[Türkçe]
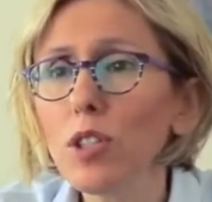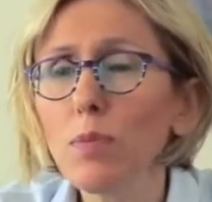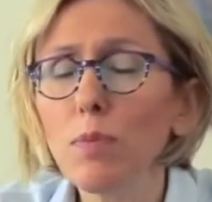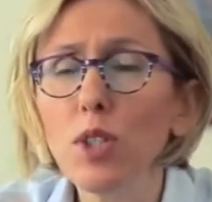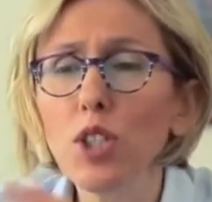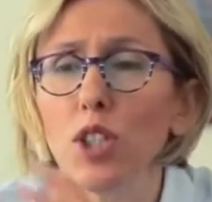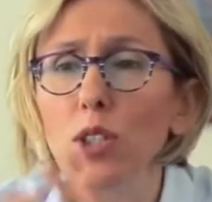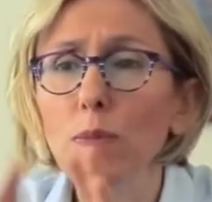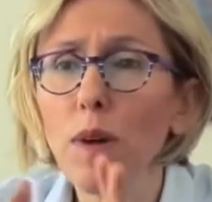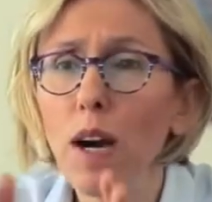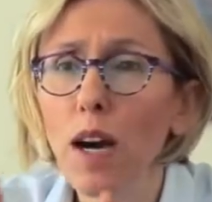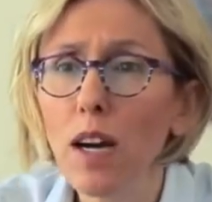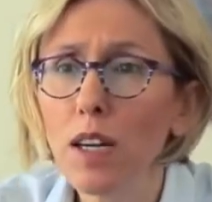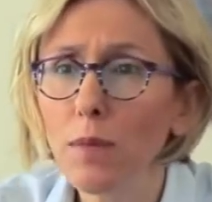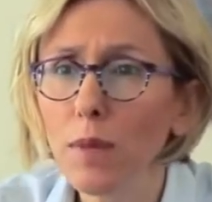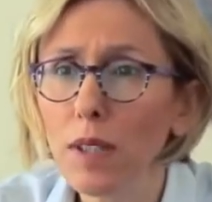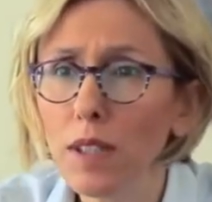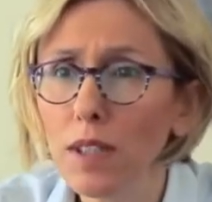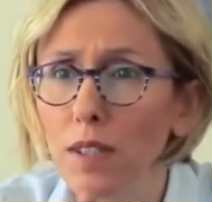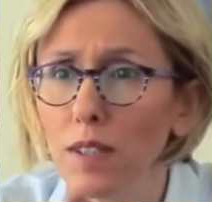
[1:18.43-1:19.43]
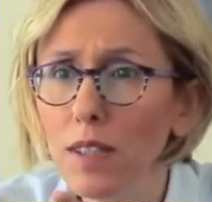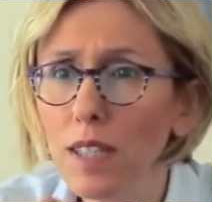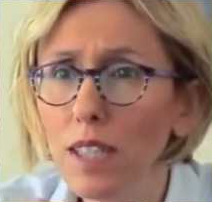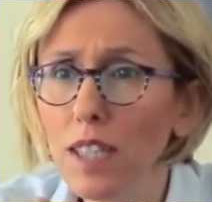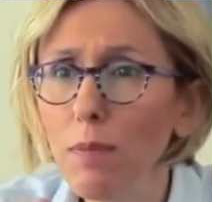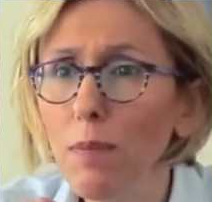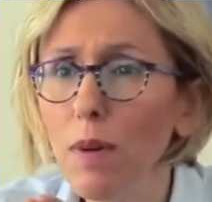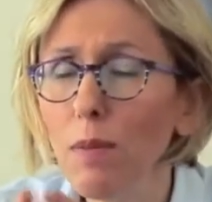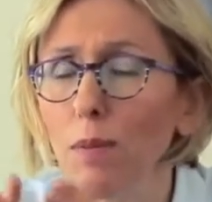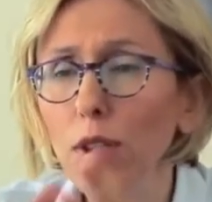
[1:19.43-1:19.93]
hiç başım ağrımadı
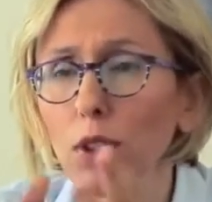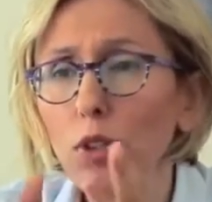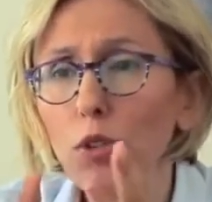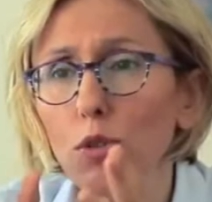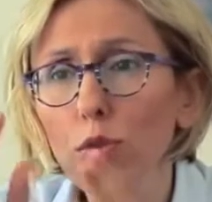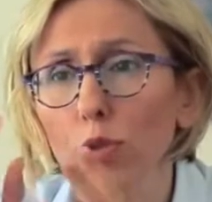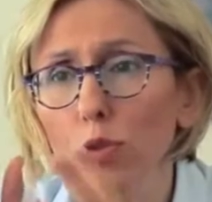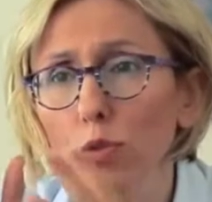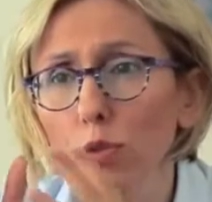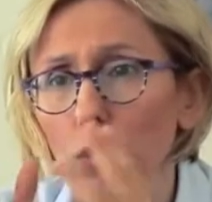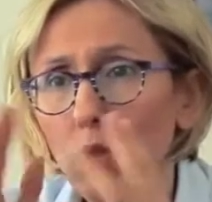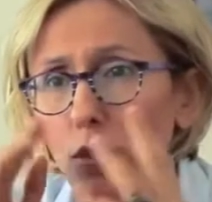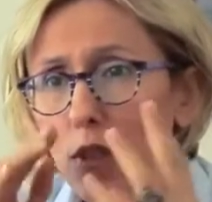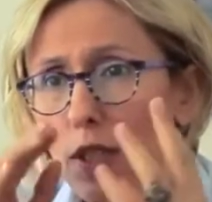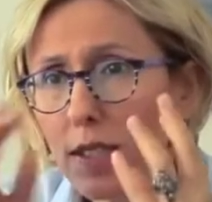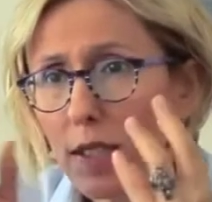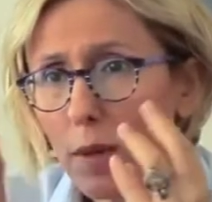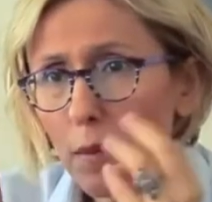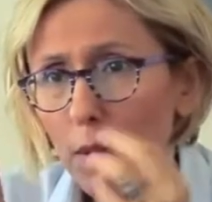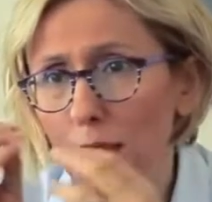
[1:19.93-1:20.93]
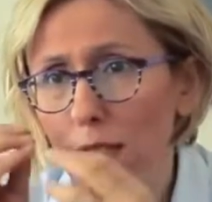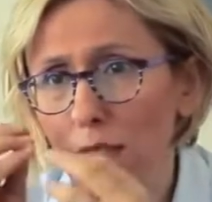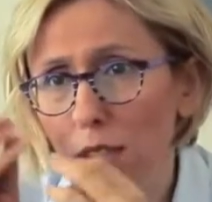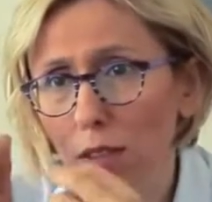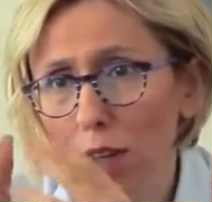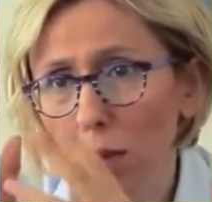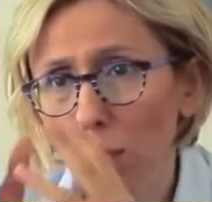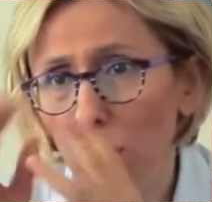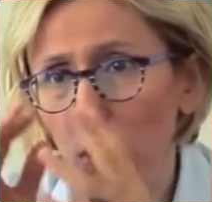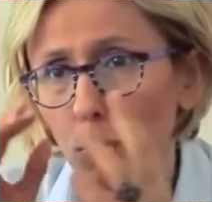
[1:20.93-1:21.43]
deyip ama gözünün önünde zaman
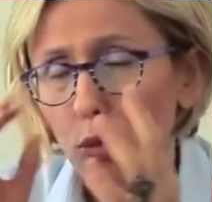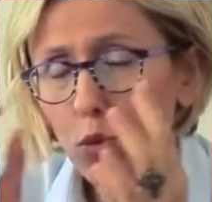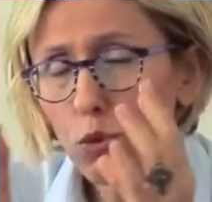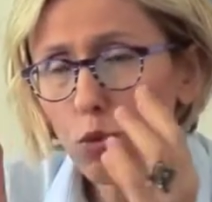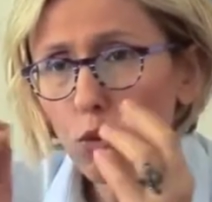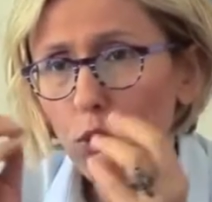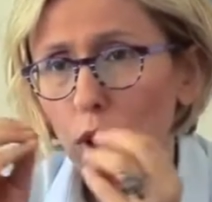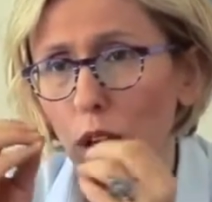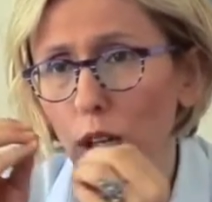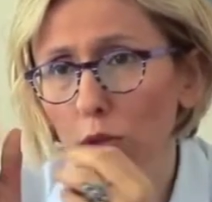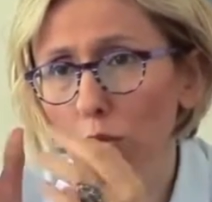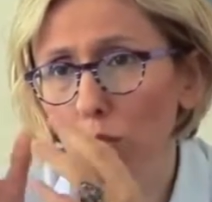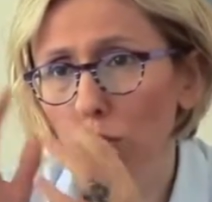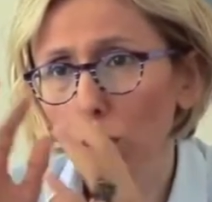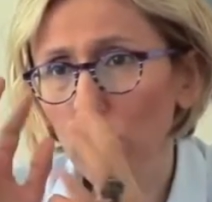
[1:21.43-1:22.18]
zaman böyle uçuşan